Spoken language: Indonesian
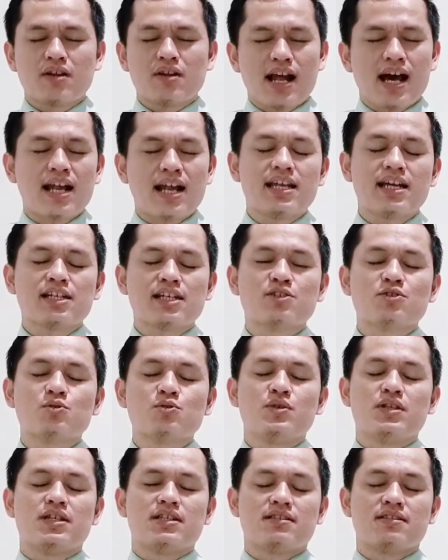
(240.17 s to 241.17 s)
itu adalah hal yang
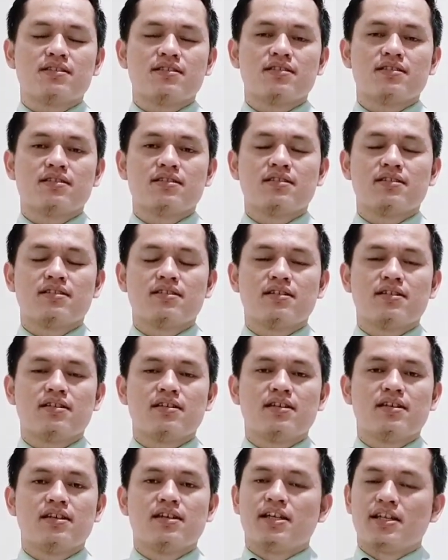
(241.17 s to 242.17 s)
sulit.
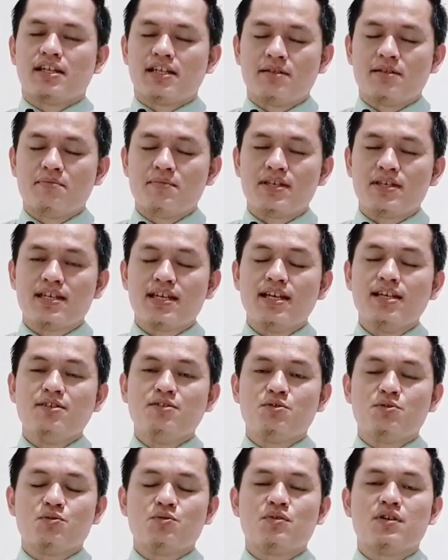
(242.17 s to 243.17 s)

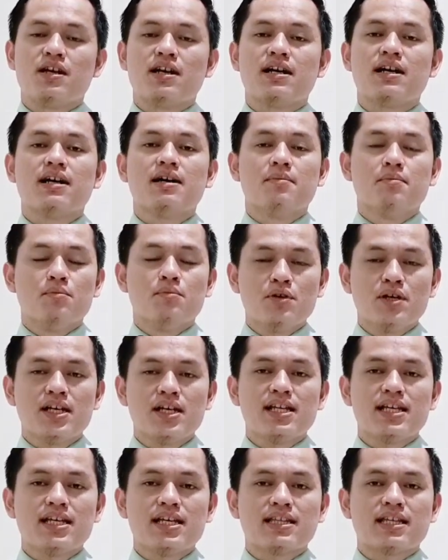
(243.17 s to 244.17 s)
Demikian juga
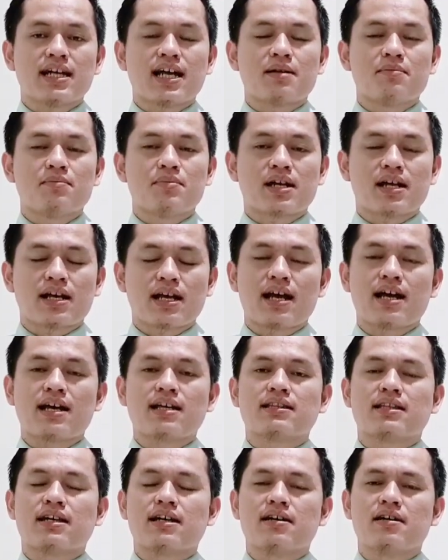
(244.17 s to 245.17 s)
mungkin kita akan
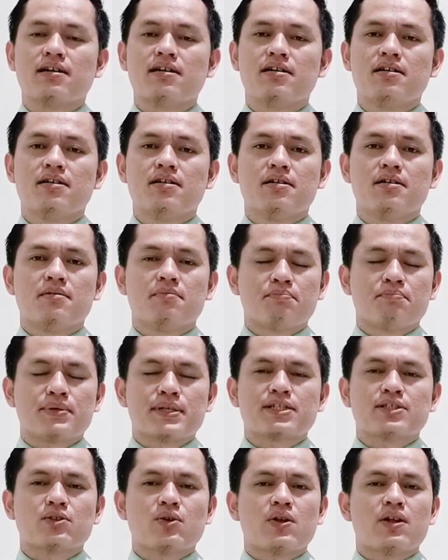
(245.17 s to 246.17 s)
berkata,
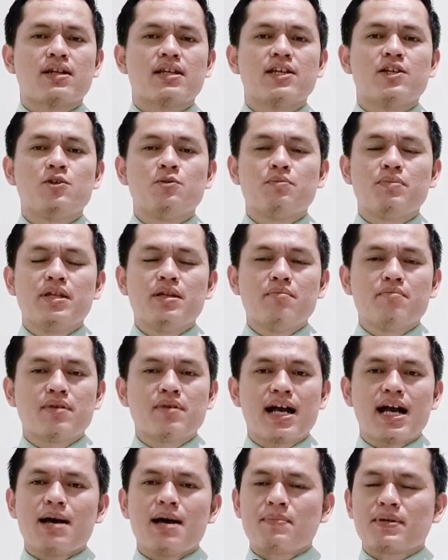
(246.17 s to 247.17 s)
persoalan hidup ini
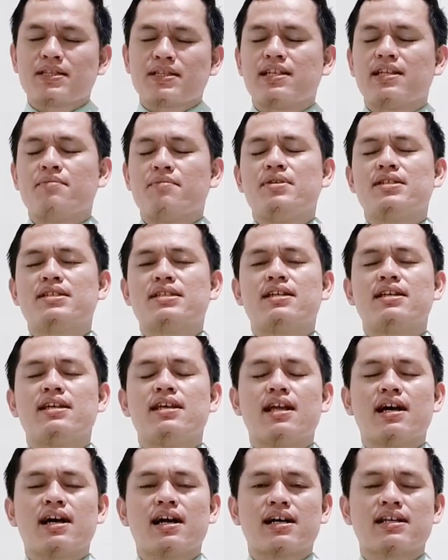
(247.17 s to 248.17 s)
mengapa tidak bisa
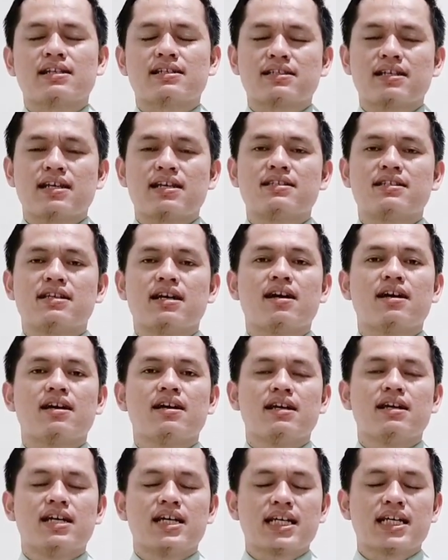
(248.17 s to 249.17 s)
dihilangkan saja
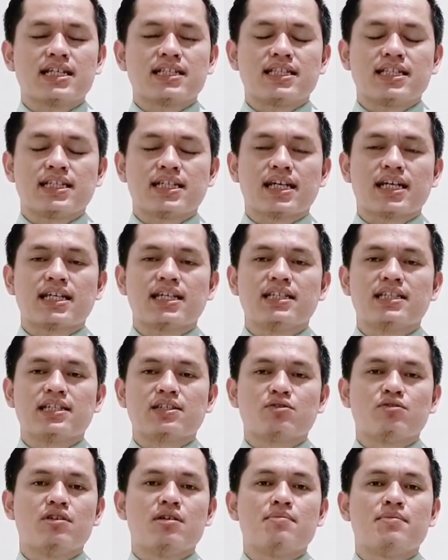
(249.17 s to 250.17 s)
ketika
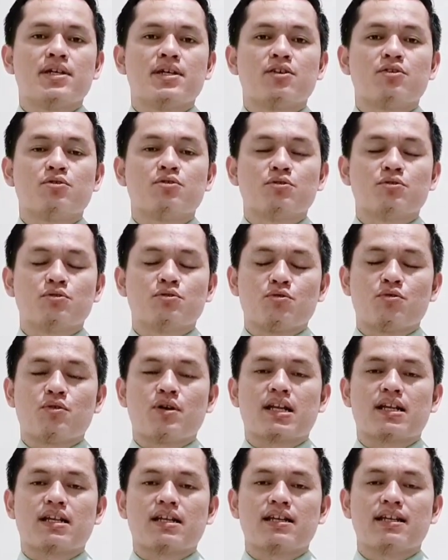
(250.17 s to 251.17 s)
kita sudah mengikut
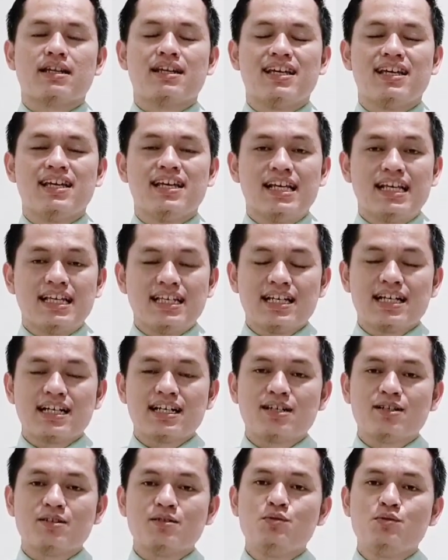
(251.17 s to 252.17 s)
Tuhan.
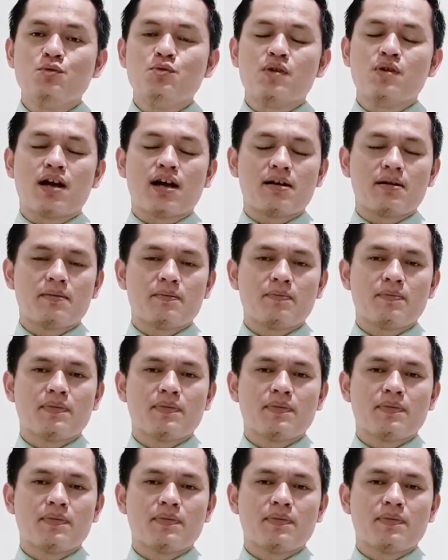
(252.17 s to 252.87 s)
Yang kedua,